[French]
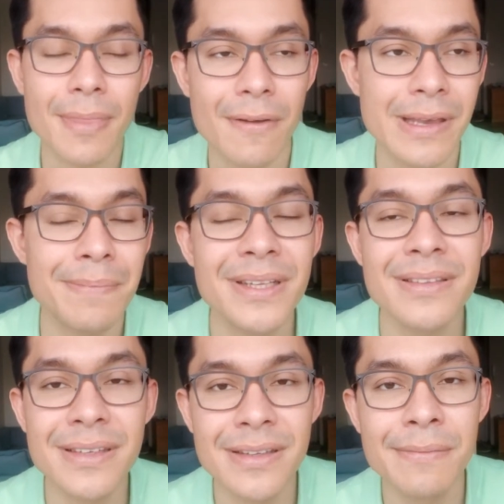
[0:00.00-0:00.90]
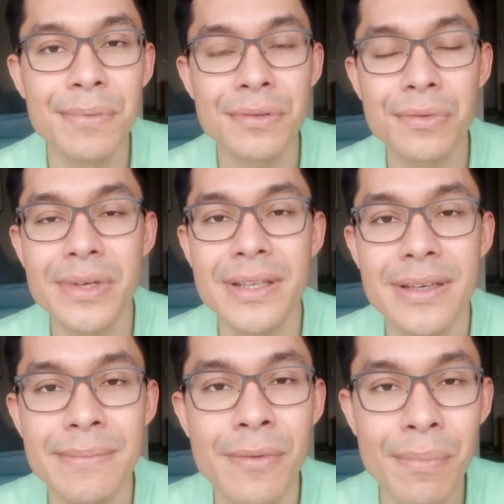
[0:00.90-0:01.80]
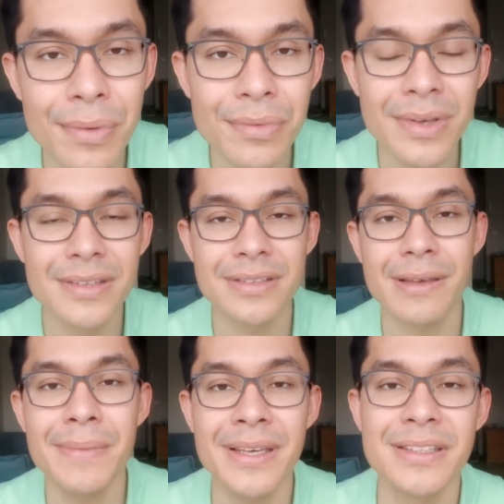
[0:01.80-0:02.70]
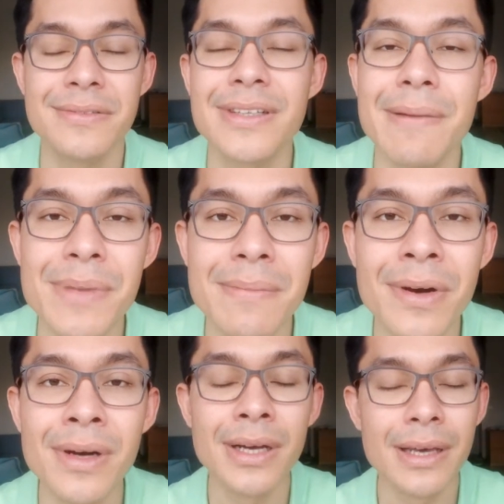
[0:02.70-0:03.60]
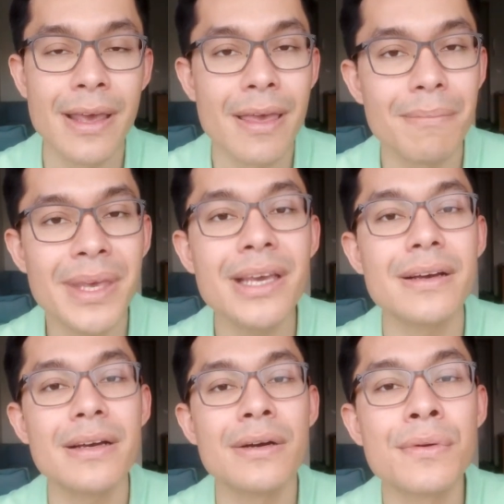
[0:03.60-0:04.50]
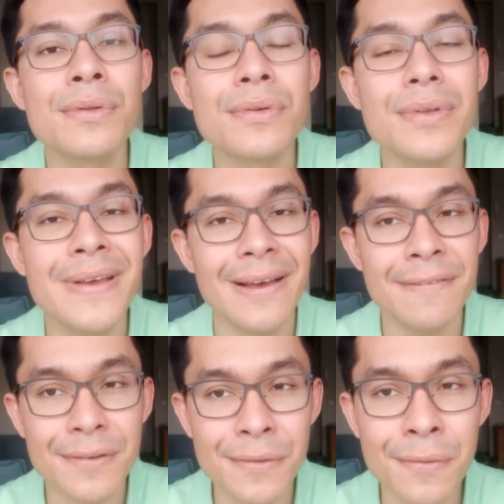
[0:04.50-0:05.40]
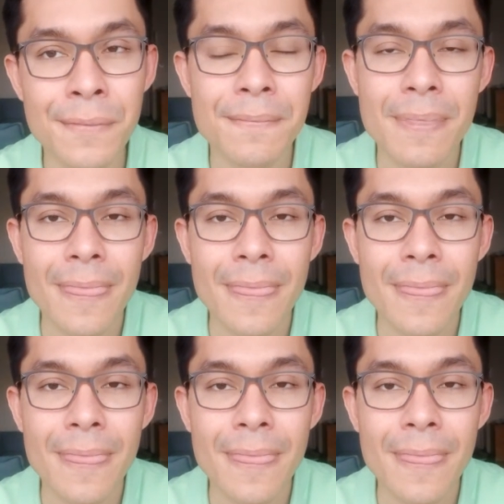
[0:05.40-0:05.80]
Donc il y a plein de techniques pour trouver des bons produits sur eBay qui se vendent rapidement, mais retenez avant tout